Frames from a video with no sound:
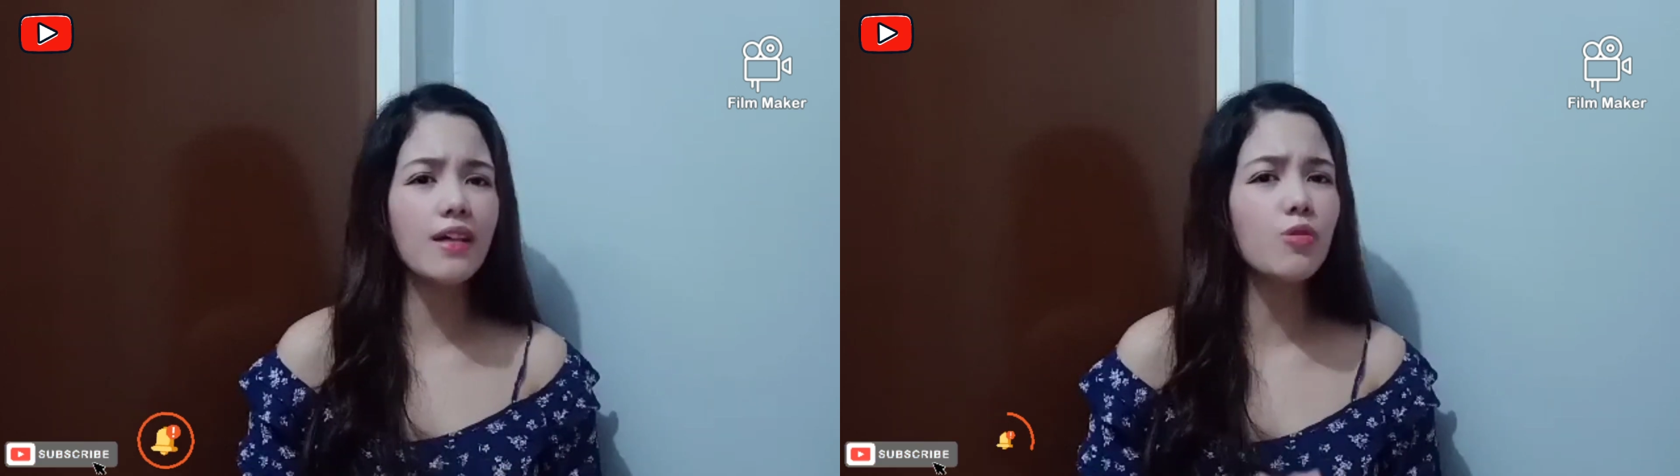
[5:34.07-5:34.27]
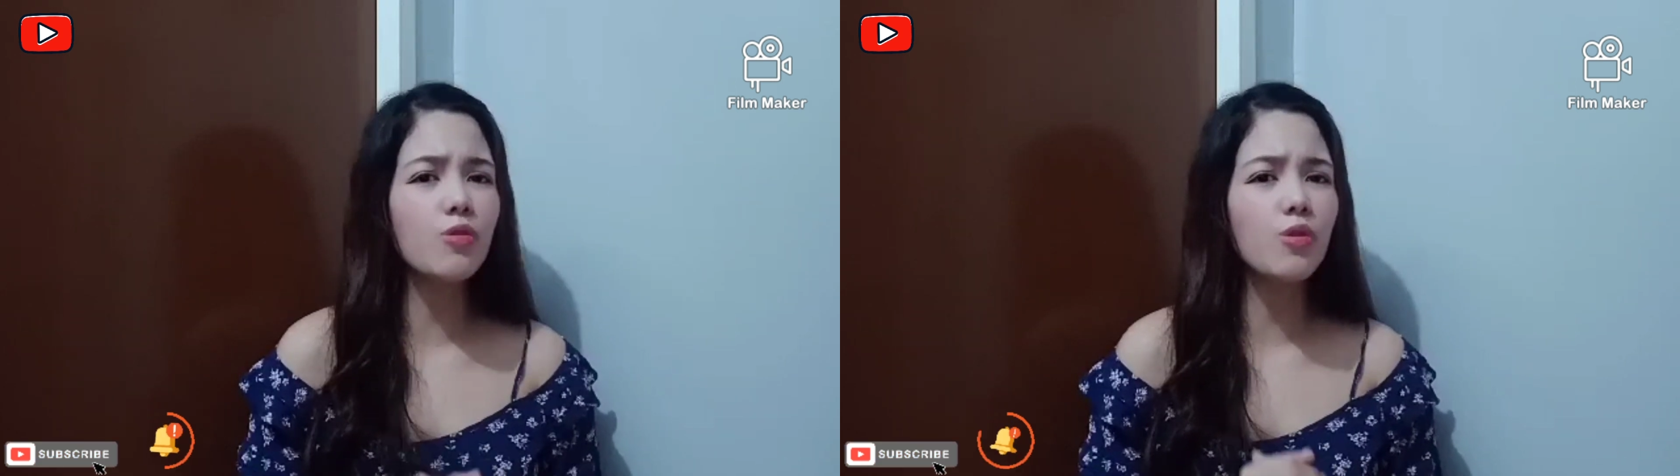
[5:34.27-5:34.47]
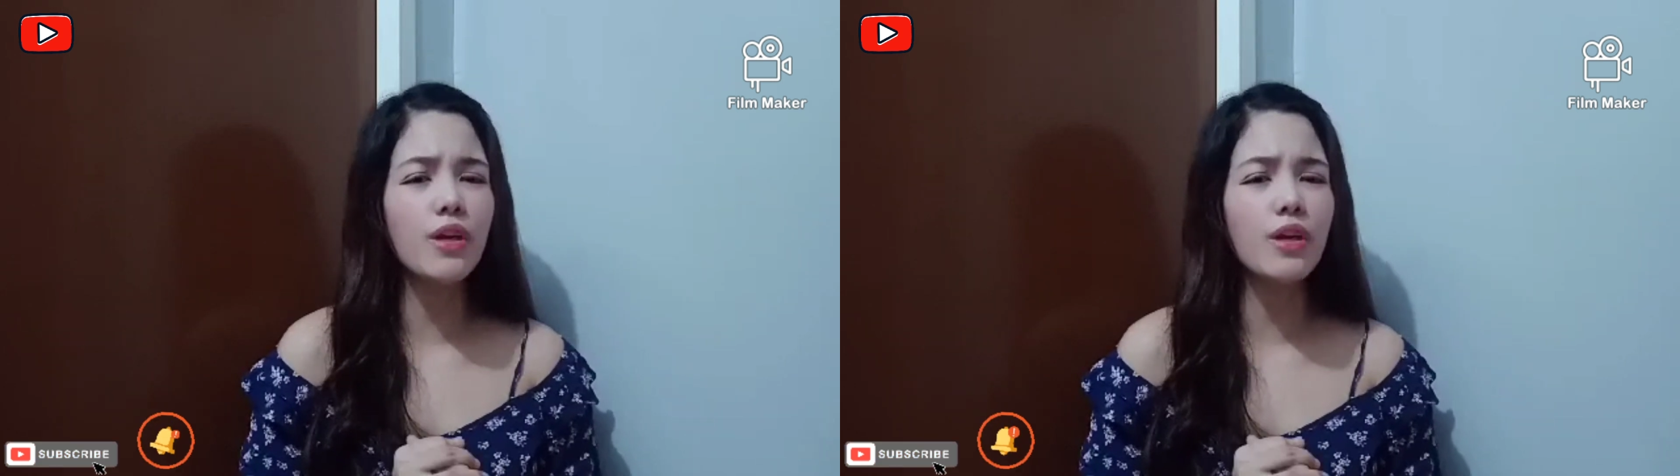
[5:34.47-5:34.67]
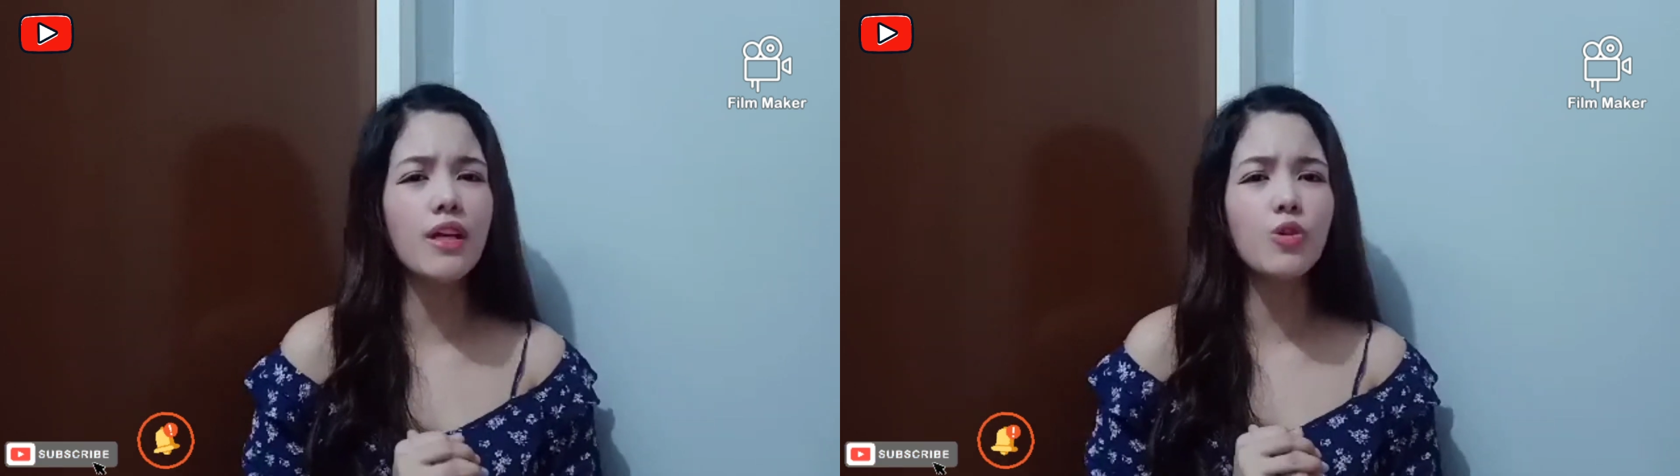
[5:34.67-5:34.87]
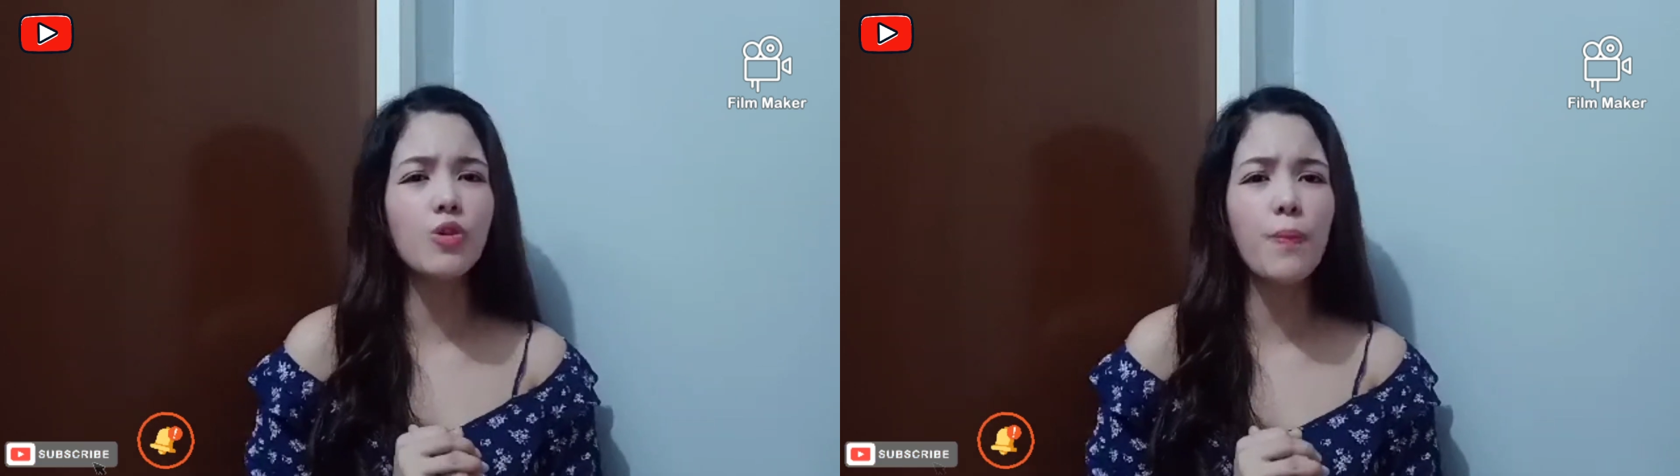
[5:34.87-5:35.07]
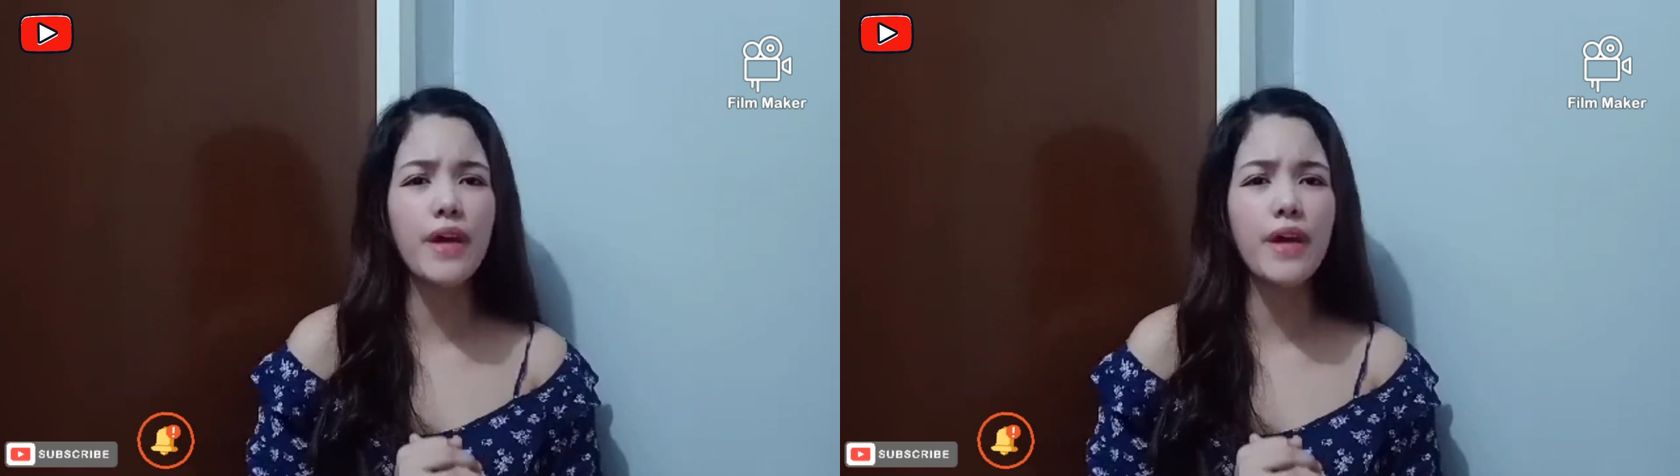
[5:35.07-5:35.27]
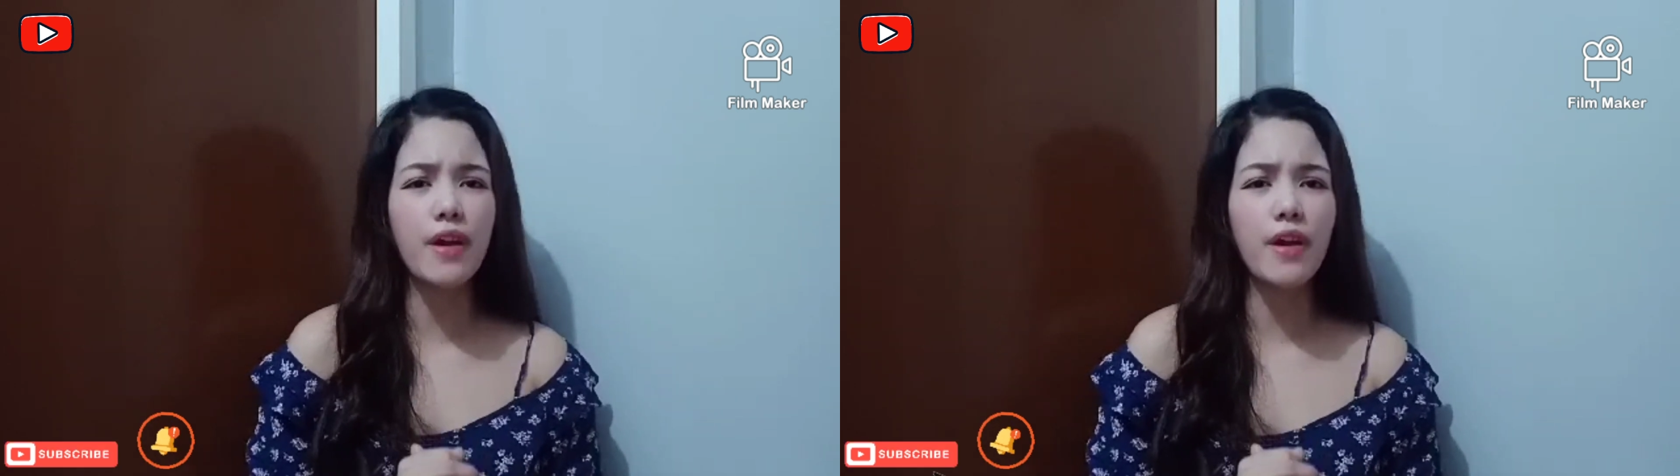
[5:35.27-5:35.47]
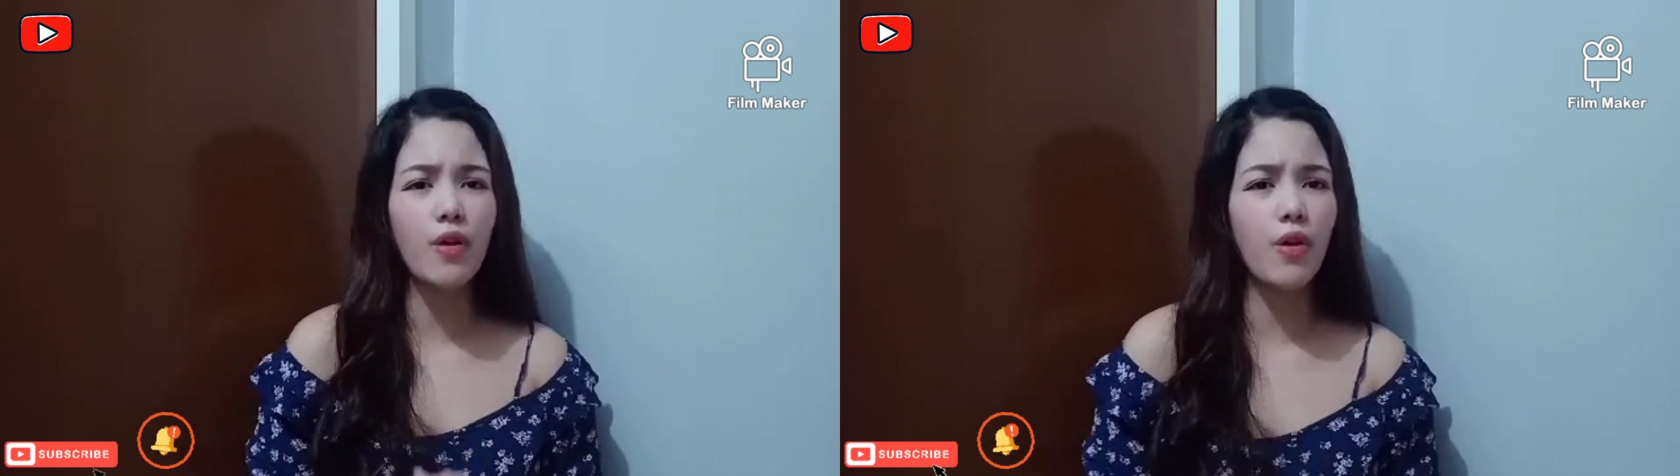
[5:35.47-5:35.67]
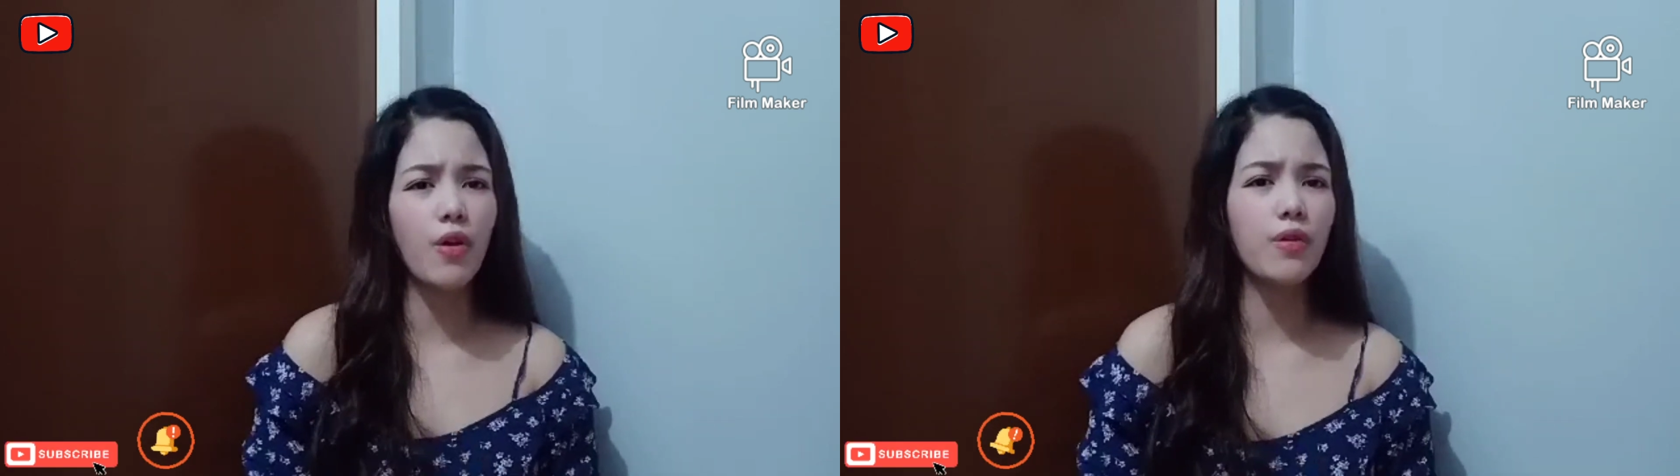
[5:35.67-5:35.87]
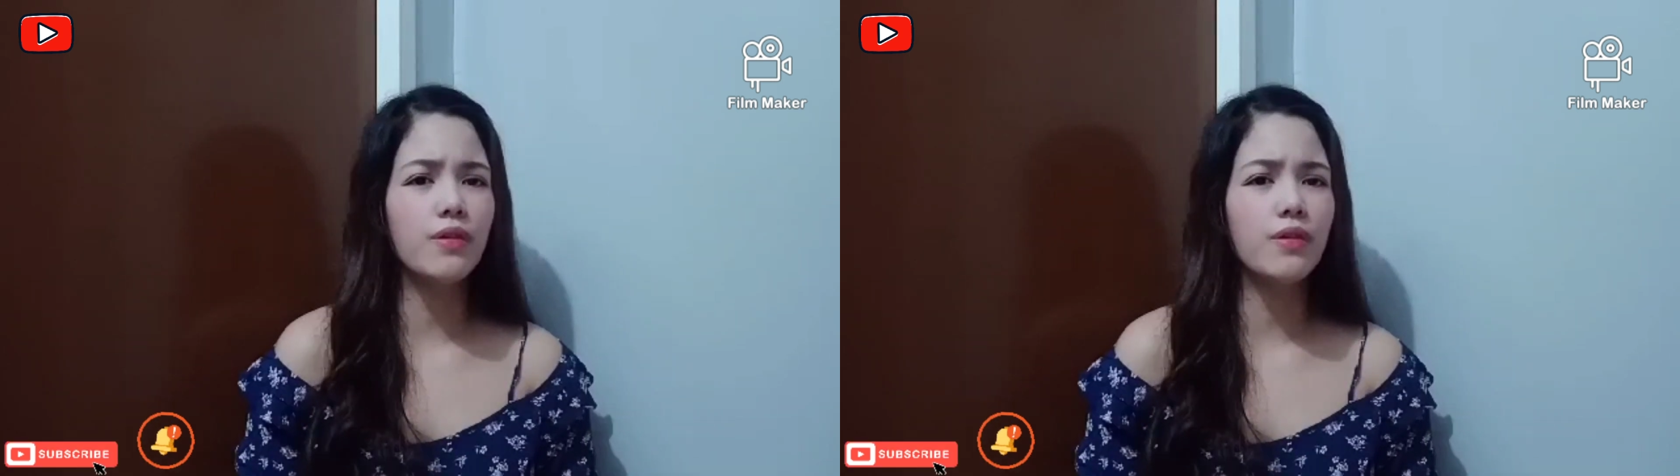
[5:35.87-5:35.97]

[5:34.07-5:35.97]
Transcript: tuntunin ng gobyerno.